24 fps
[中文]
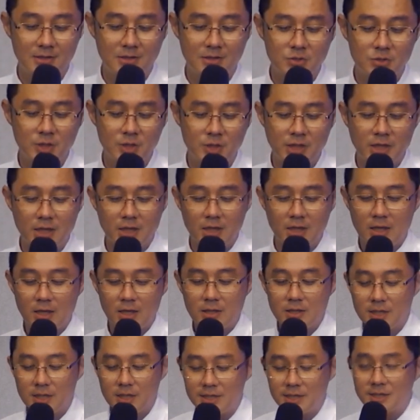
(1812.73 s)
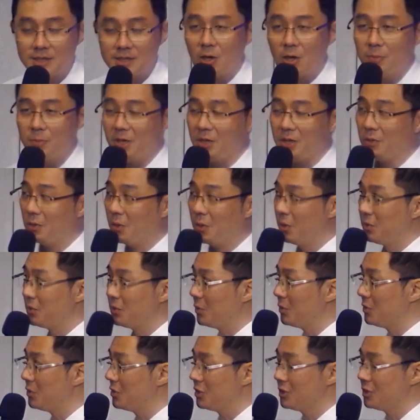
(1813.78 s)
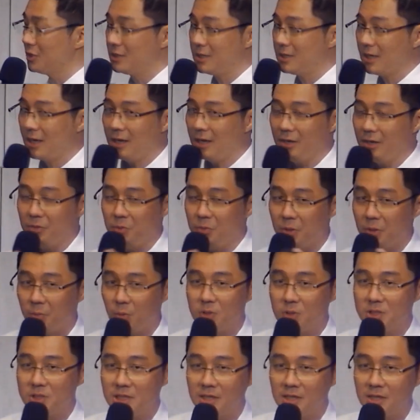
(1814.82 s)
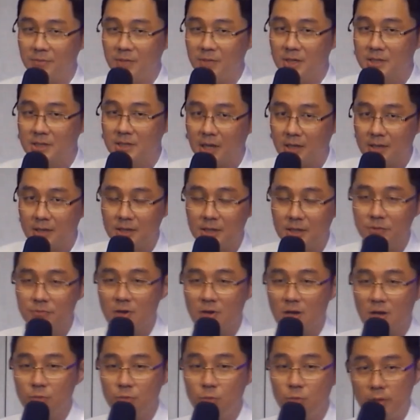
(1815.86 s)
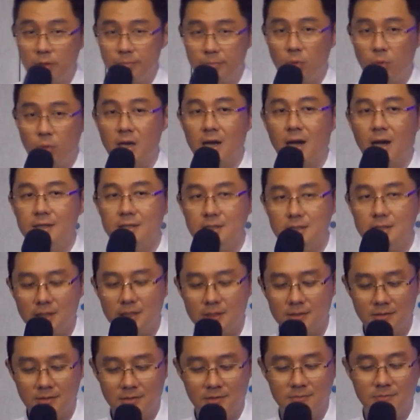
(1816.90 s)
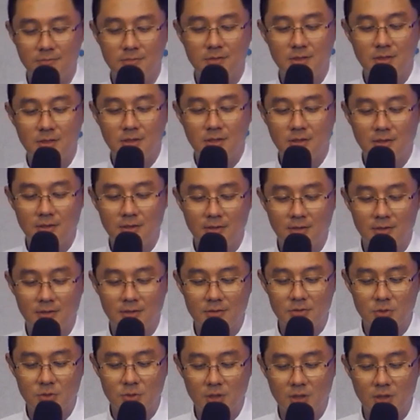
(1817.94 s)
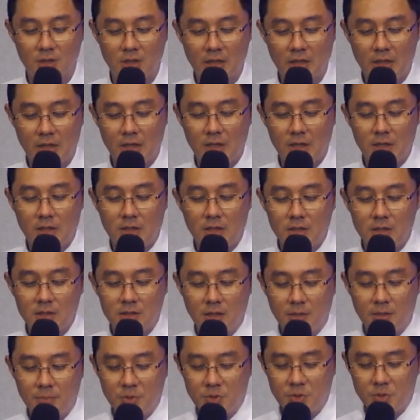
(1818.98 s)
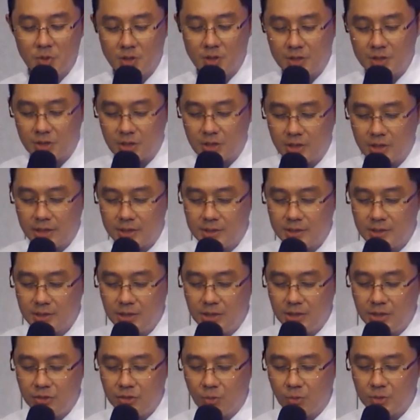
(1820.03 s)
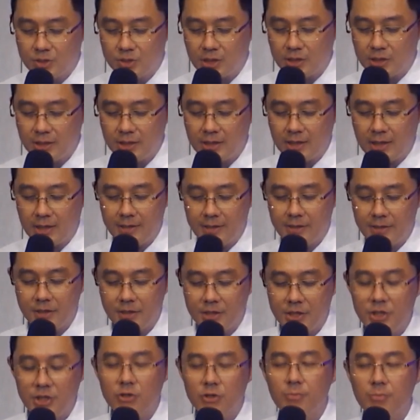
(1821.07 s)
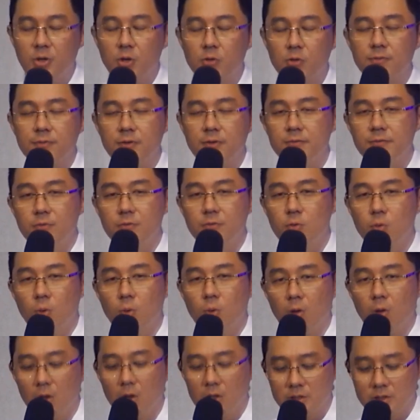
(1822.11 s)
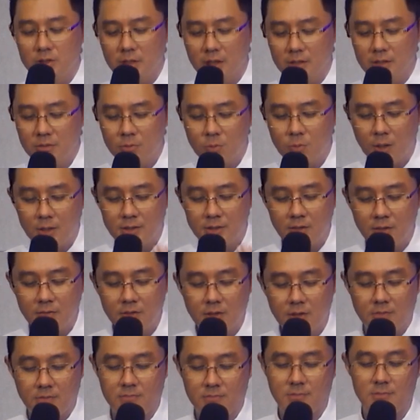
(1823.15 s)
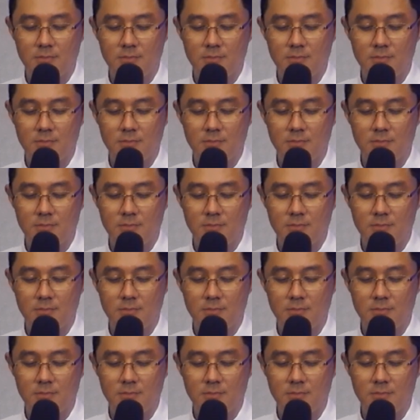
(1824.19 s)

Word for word: 所以这些照片哦，都是在约伯记里面，上帝让约伯看见的，啊，说。啊，比如说第十节，自你有生以来，你有没有吩咐过晨光照耀？